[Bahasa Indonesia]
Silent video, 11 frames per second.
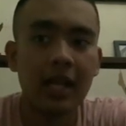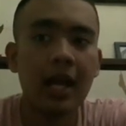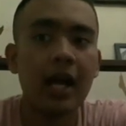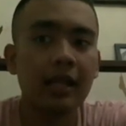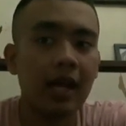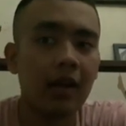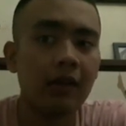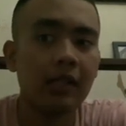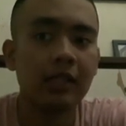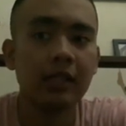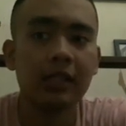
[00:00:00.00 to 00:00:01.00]
atau
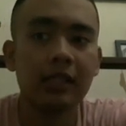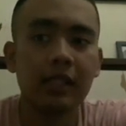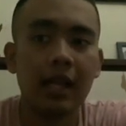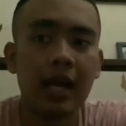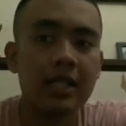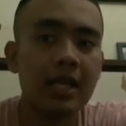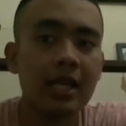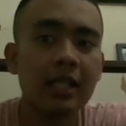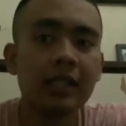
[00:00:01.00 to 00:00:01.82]
ajaran